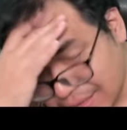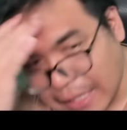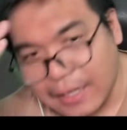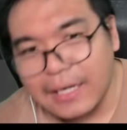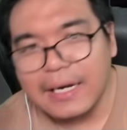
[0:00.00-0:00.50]

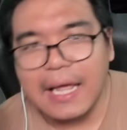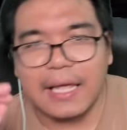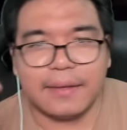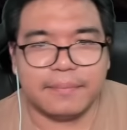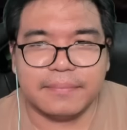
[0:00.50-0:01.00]
เดี๋ยวขึ้นให้
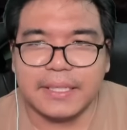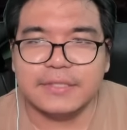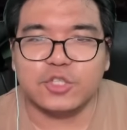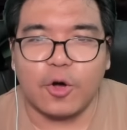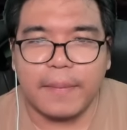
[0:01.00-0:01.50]
ขึ้
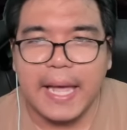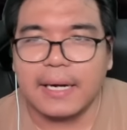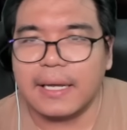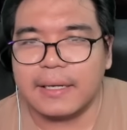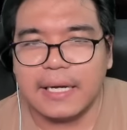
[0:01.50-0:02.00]
นสองแพ็ค
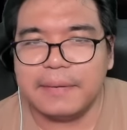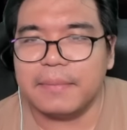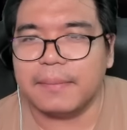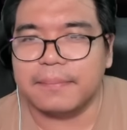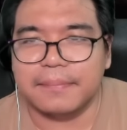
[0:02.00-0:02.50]
นะขึ้น
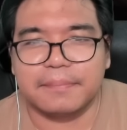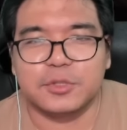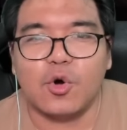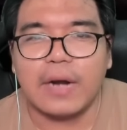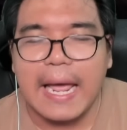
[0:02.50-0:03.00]
แบบ
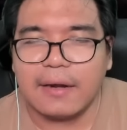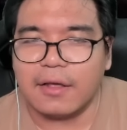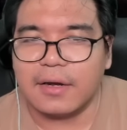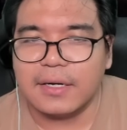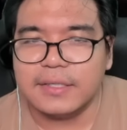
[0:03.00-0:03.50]
โชคร้ายหน่
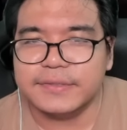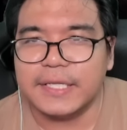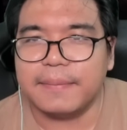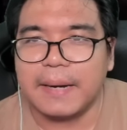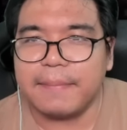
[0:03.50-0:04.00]
อยก็คือ
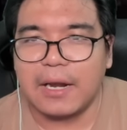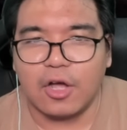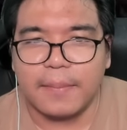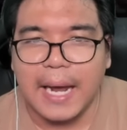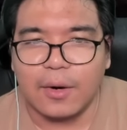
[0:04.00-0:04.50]
สี่พันแปดร้
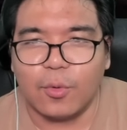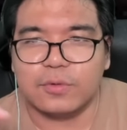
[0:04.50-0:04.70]
อย บาท